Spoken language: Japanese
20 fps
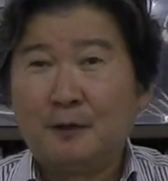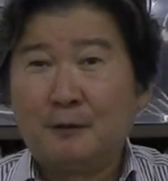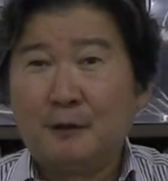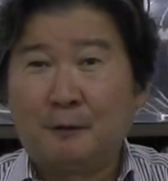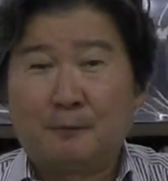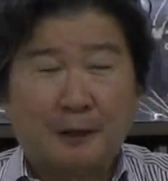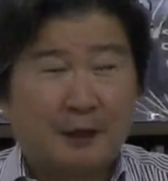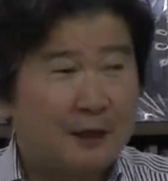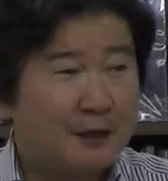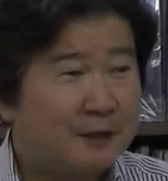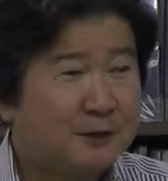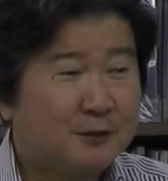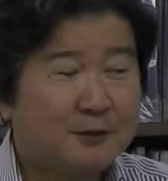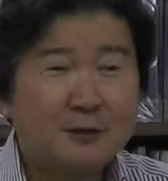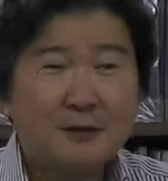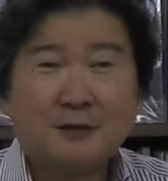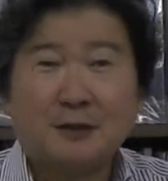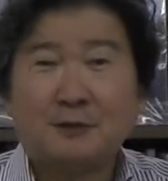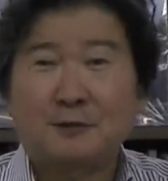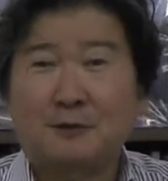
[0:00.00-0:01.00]
よ。びっく
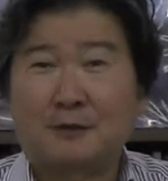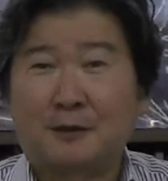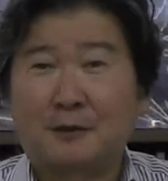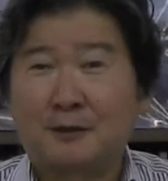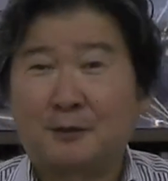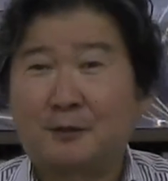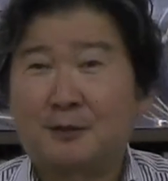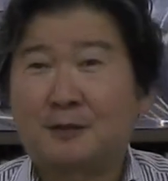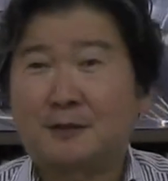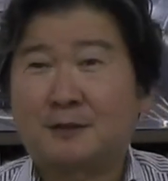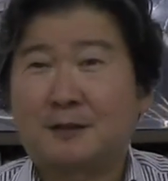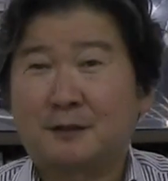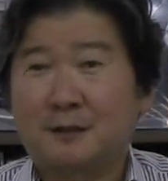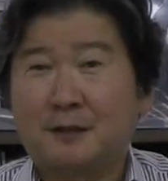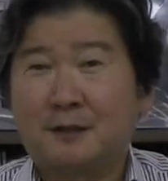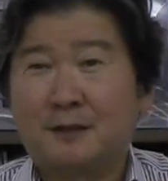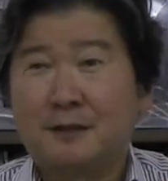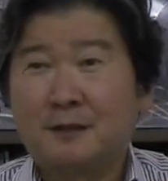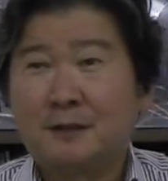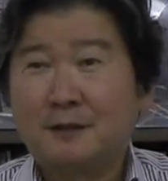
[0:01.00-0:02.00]
りしたそうだよねお客さん
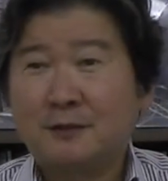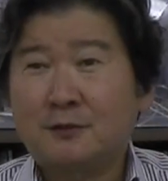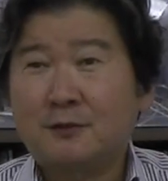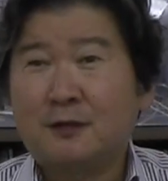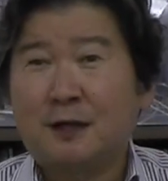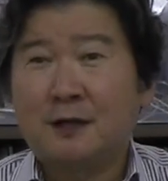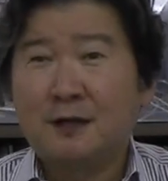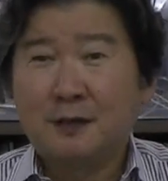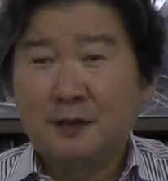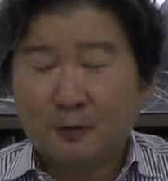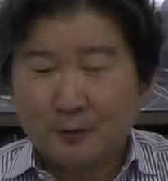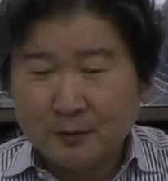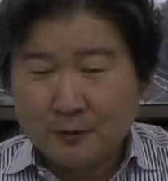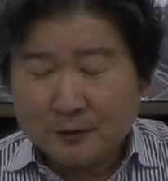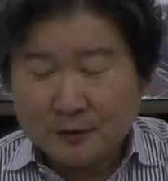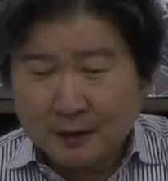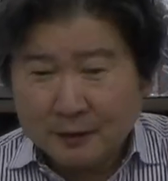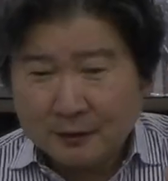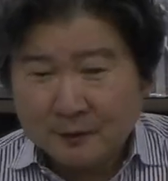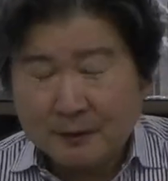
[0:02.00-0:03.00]
ね。それは
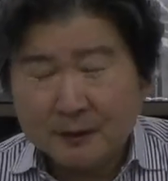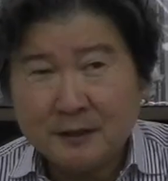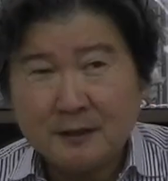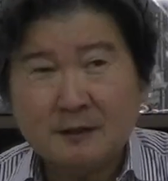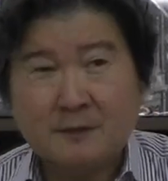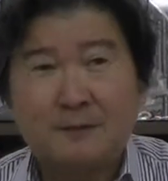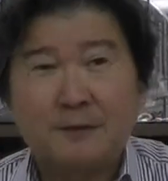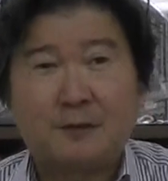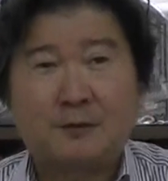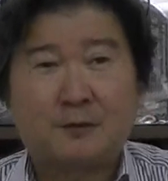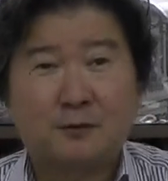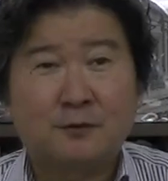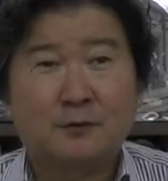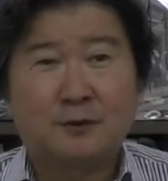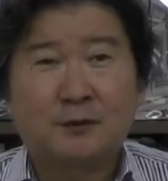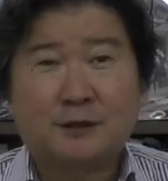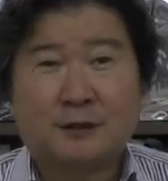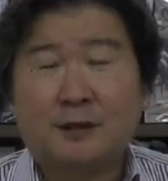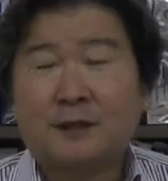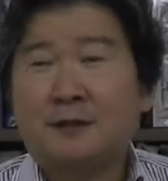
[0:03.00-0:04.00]
オンサイトマネジメント
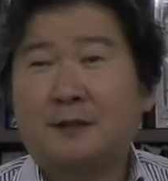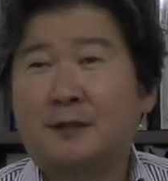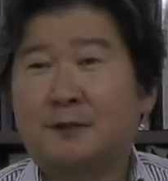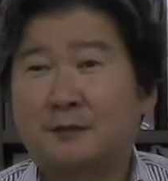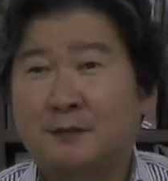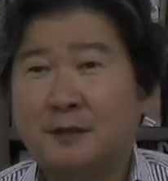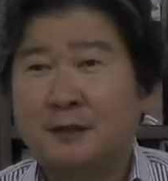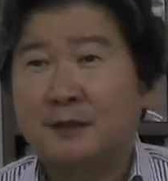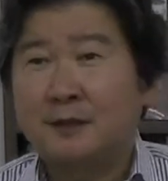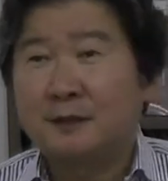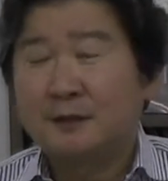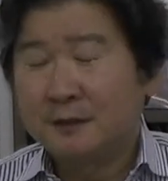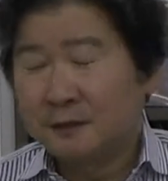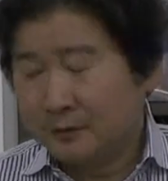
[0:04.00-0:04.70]
の力なのね。